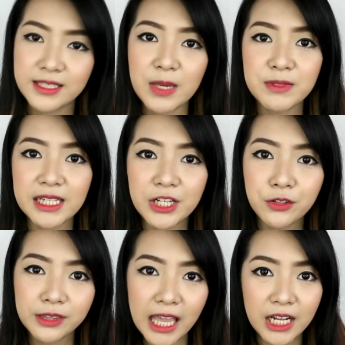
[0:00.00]
Same sila
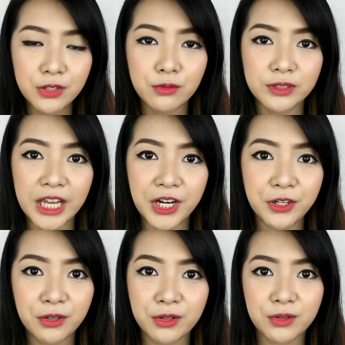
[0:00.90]
nung tela nung
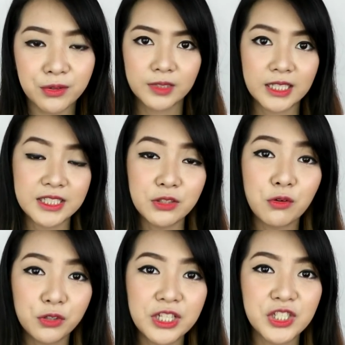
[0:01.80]
terno. Kasi
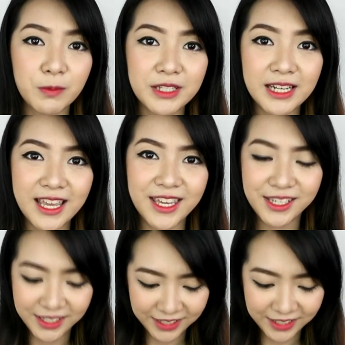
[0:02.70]
doon ko din siya binili.